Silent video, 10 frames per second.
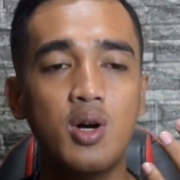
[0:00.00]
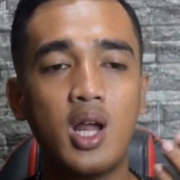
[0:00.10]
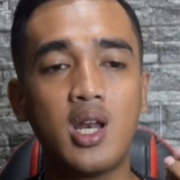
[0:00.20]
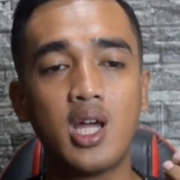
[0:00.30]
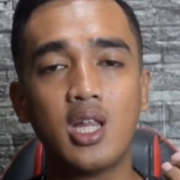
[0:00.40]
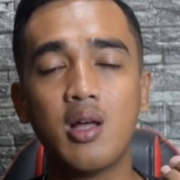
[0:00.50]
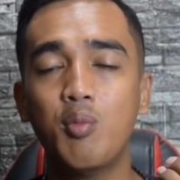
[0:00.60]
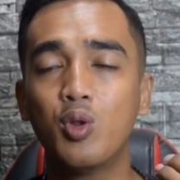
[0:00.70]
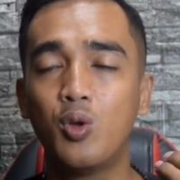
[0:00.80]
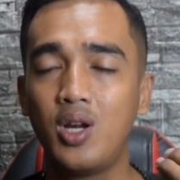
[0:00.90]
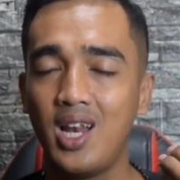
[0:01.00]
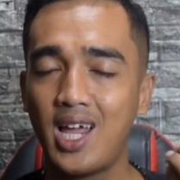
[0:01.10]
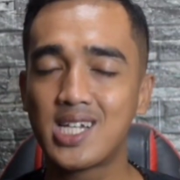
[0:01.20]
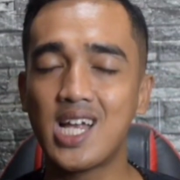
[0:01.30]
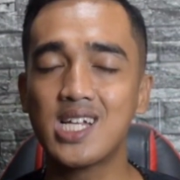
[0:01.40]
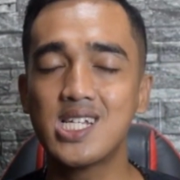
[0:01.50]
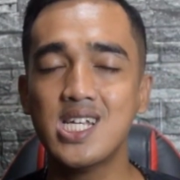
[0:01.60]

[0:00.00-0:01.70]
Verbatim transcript: karena kita butuh relaksasi